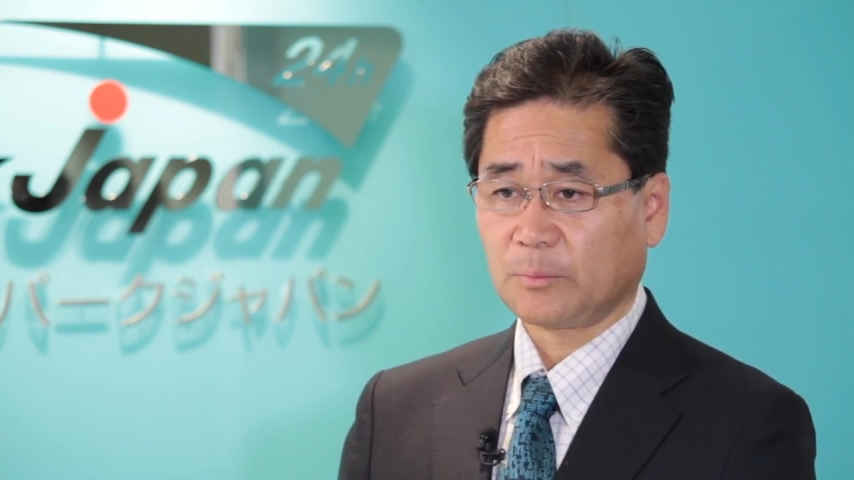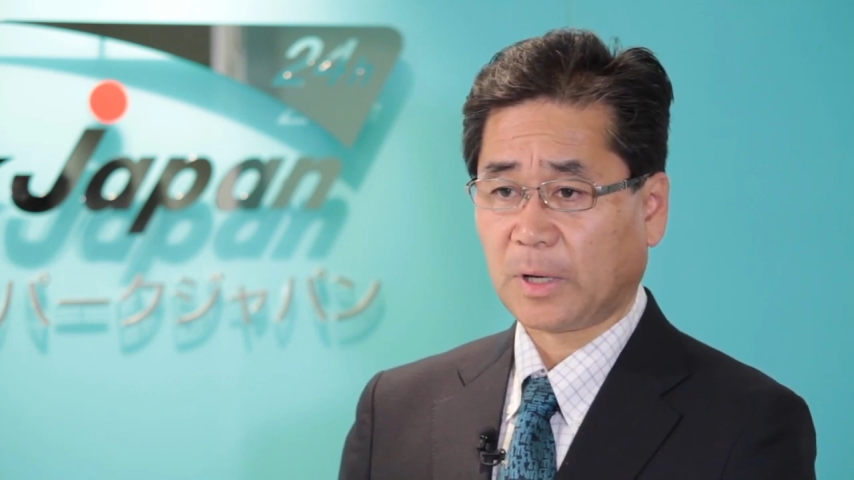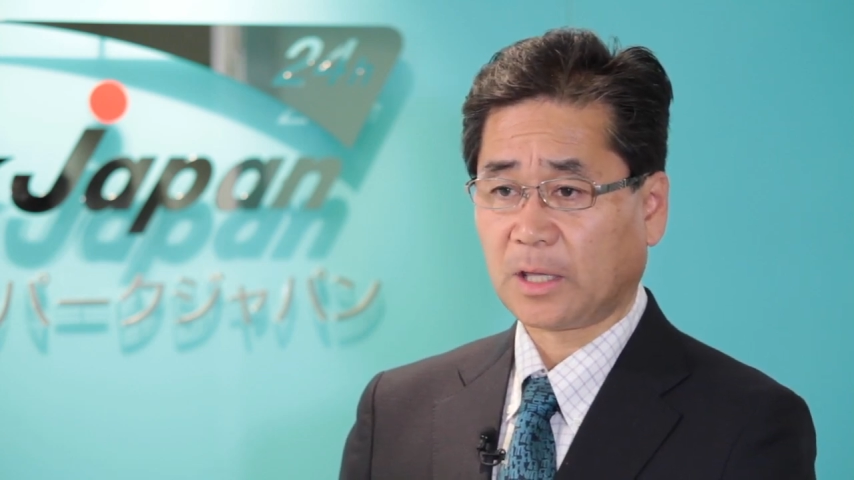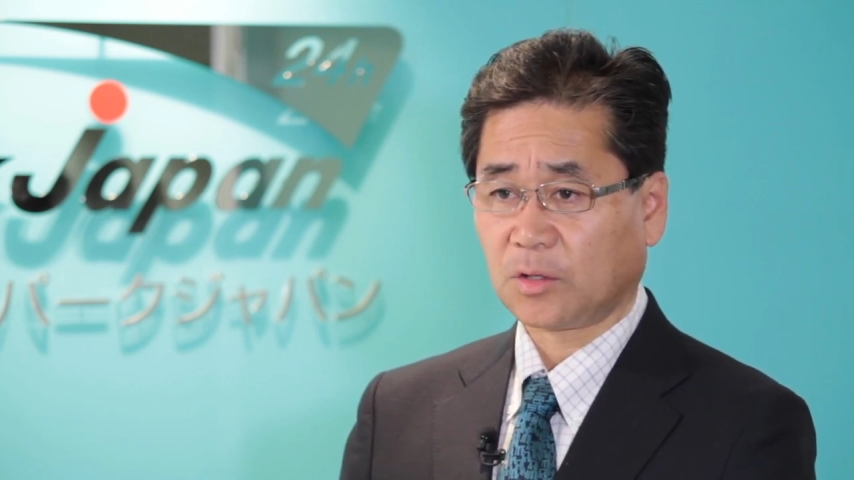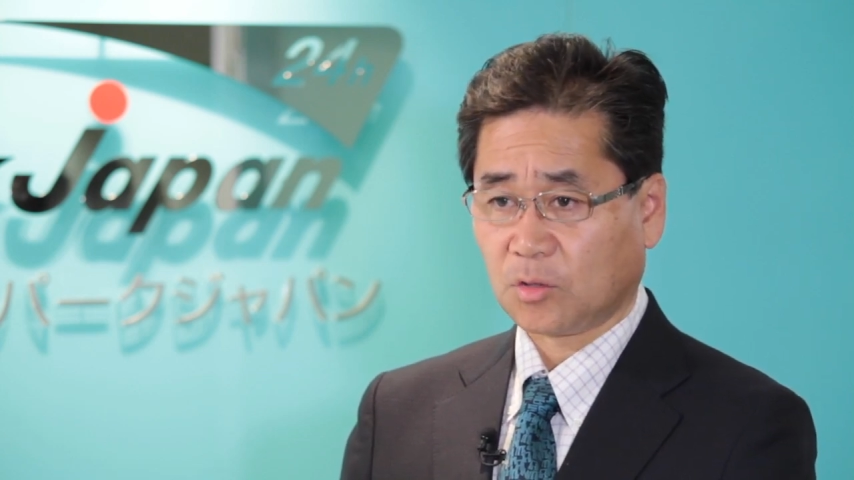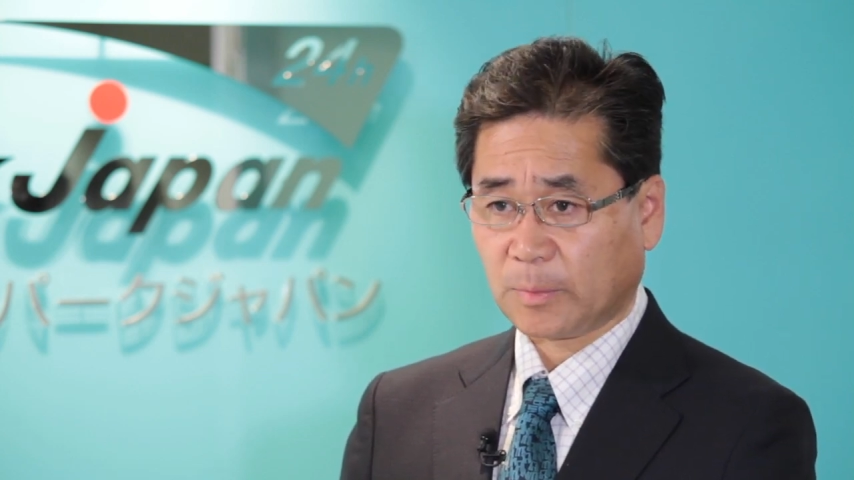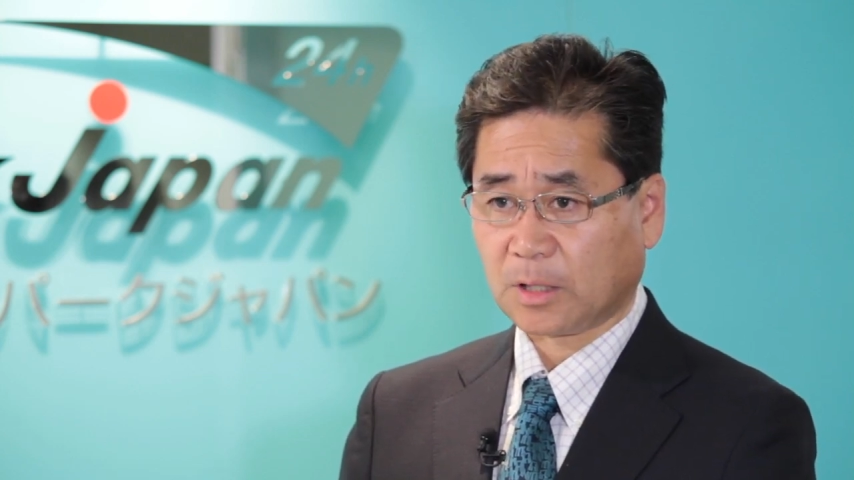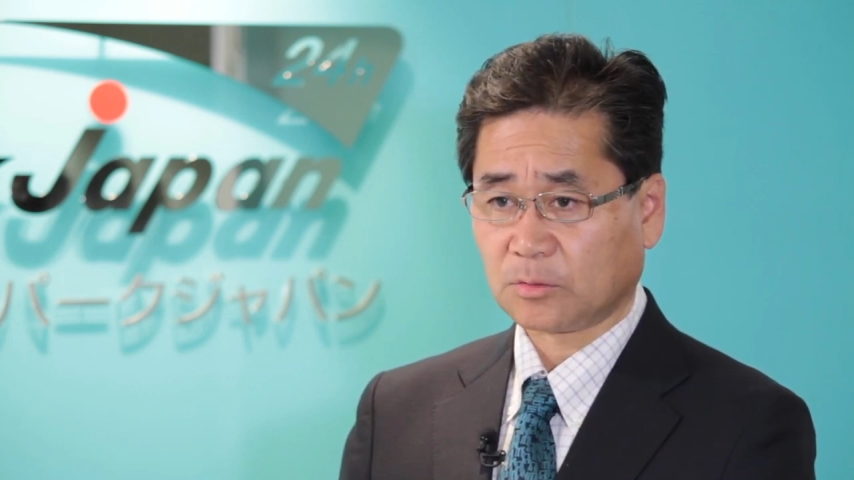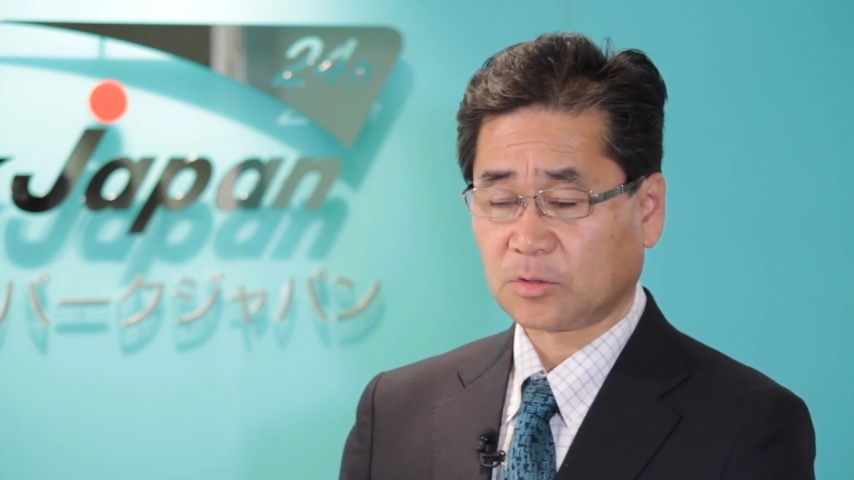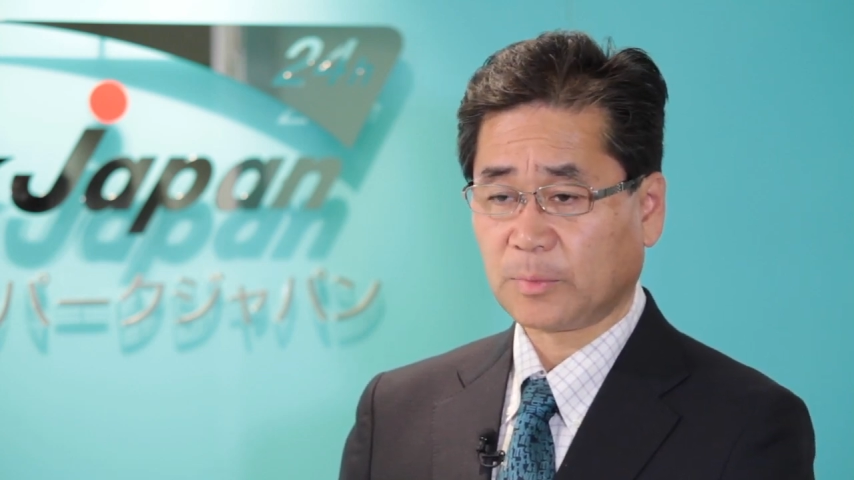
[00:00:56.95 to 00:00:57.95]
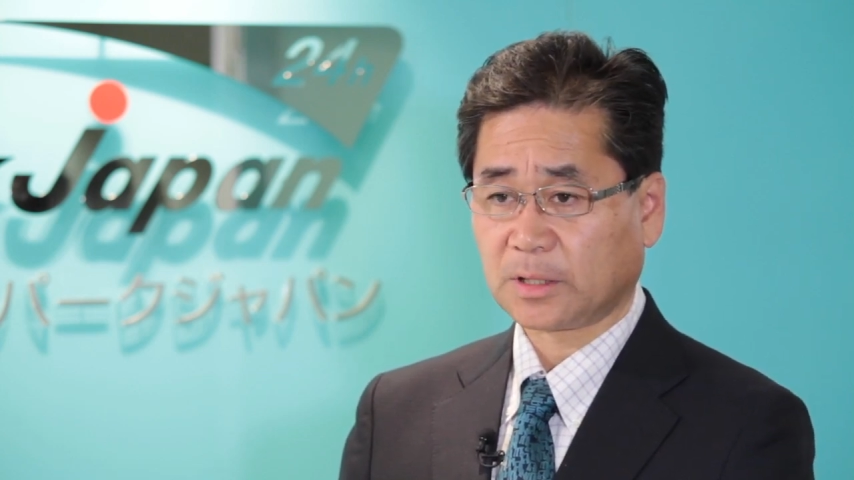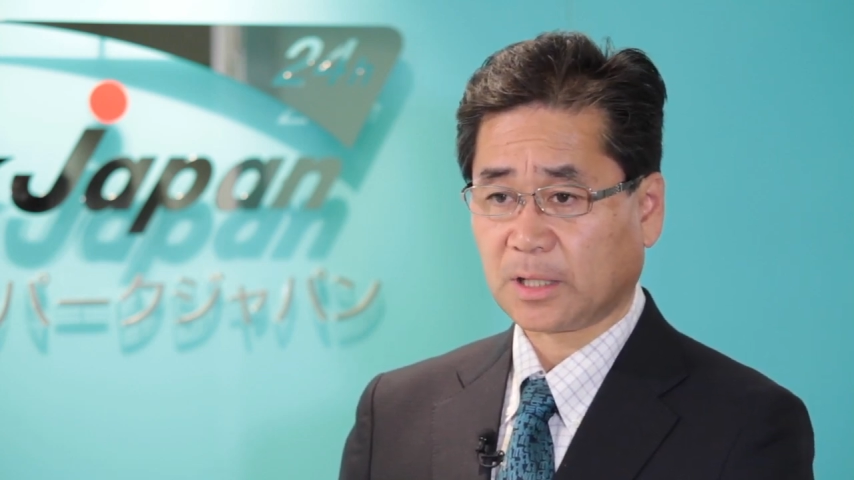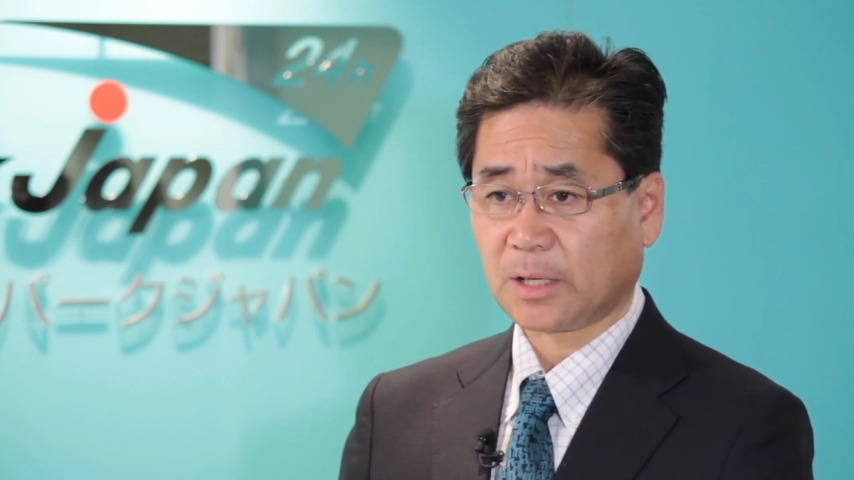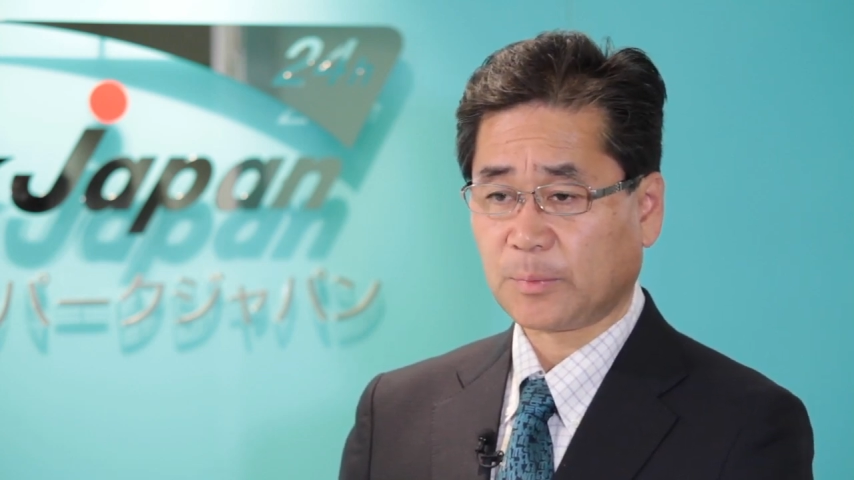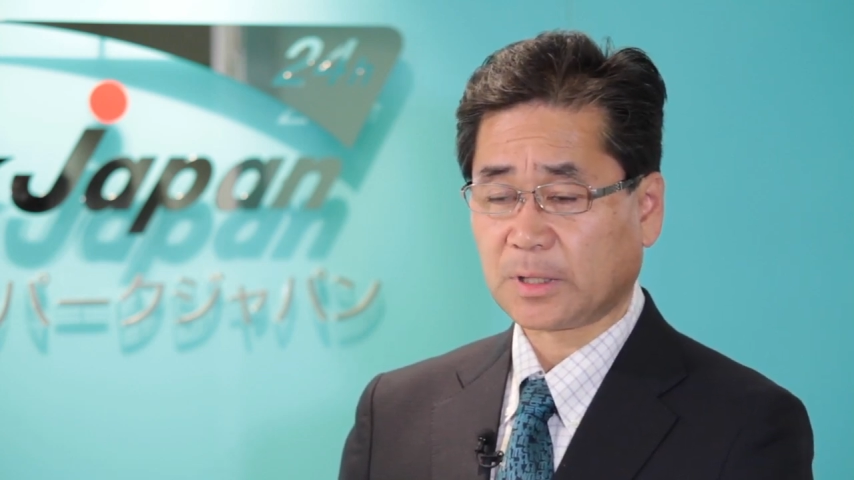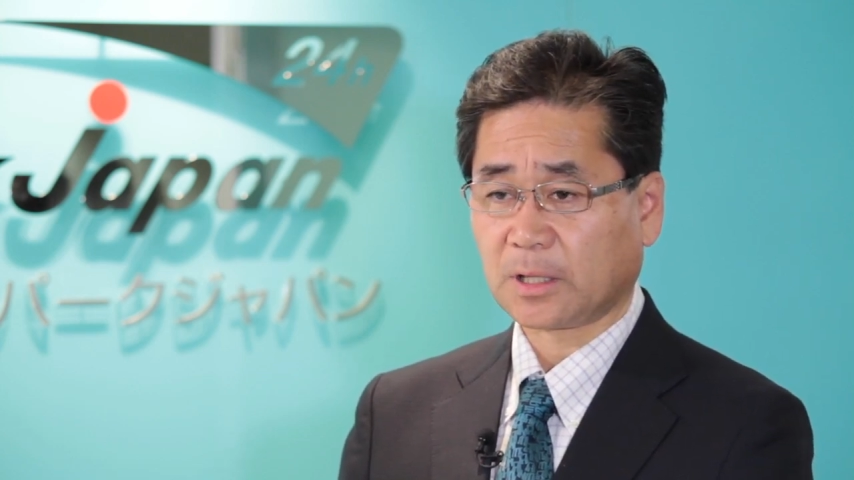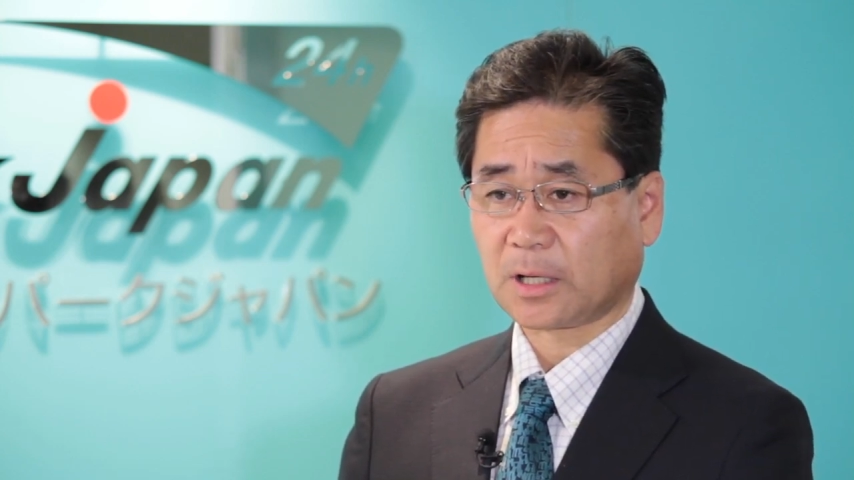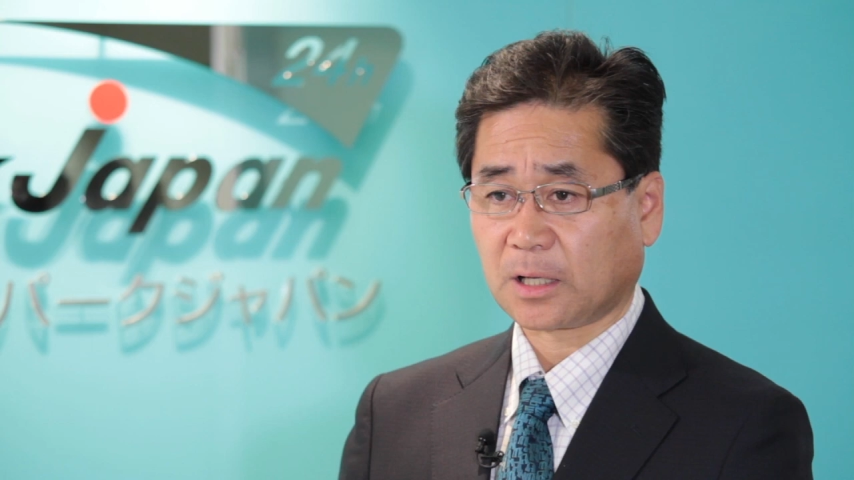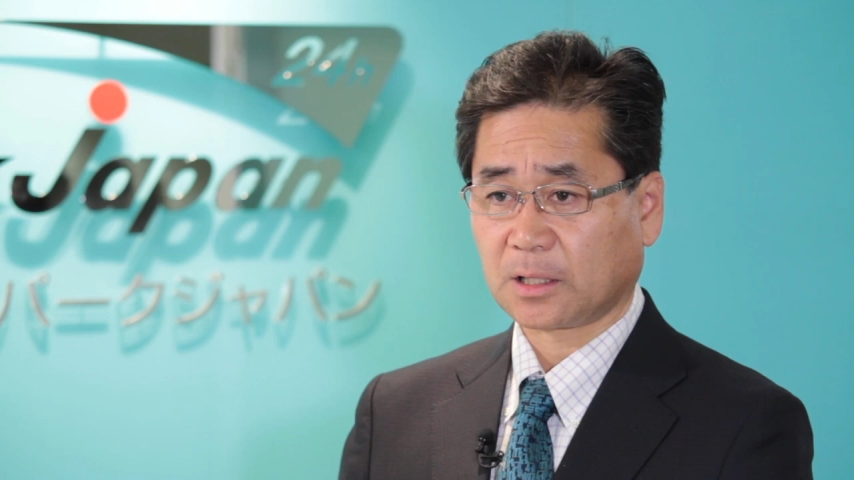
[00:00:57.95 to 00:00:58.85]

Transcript: ま営業マン含めてみんなで、